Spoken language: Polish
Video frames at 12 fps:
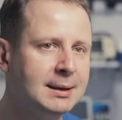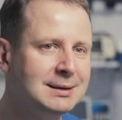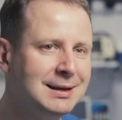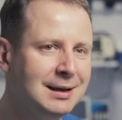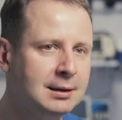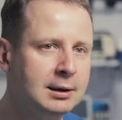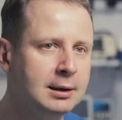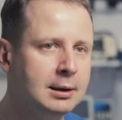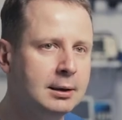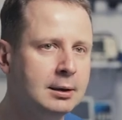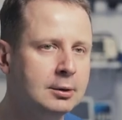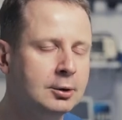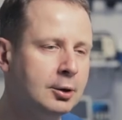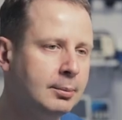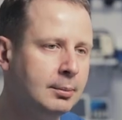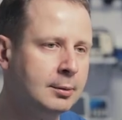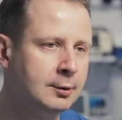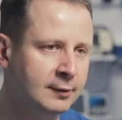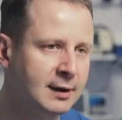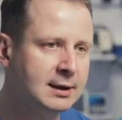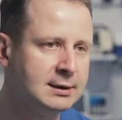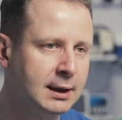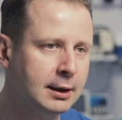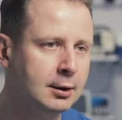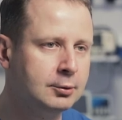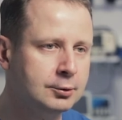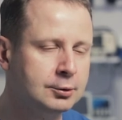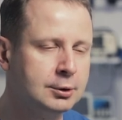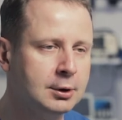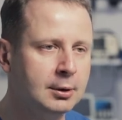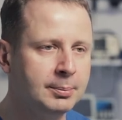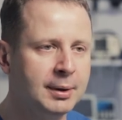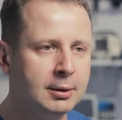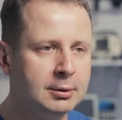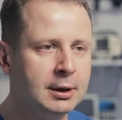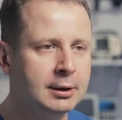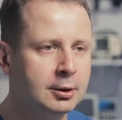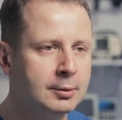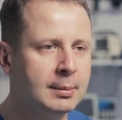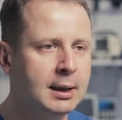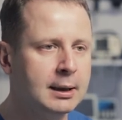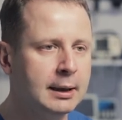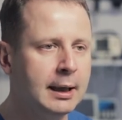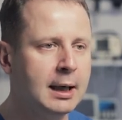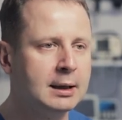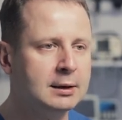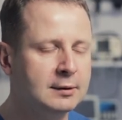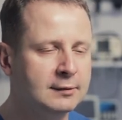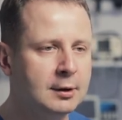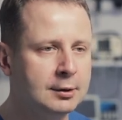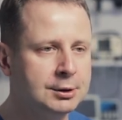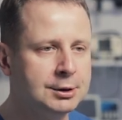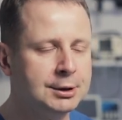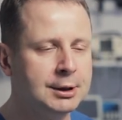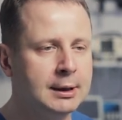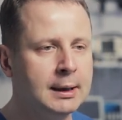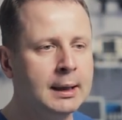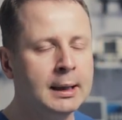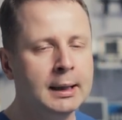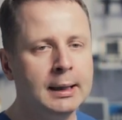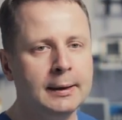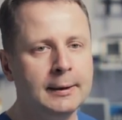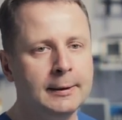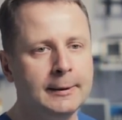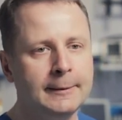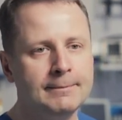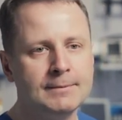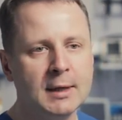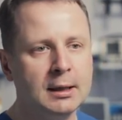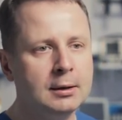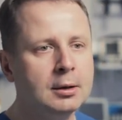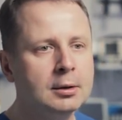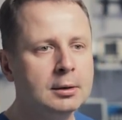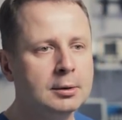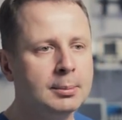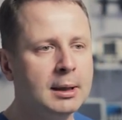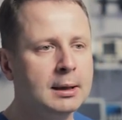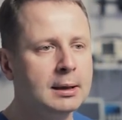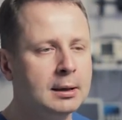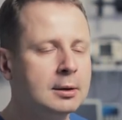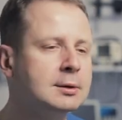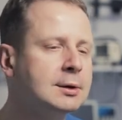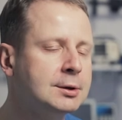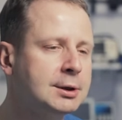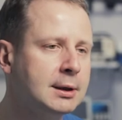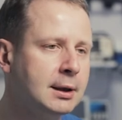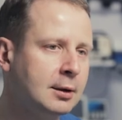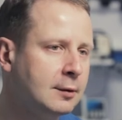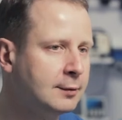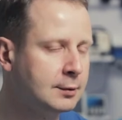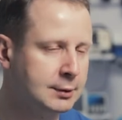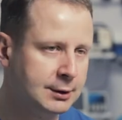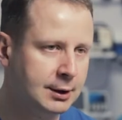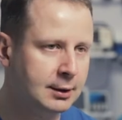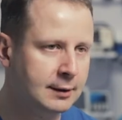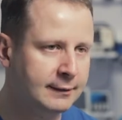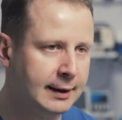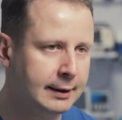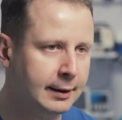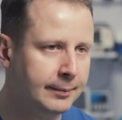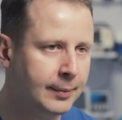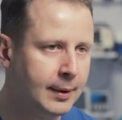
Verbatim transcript: pacjentki wracają już do pełnej normalnej aktywności i do normalnego codziennego funkcjonowania.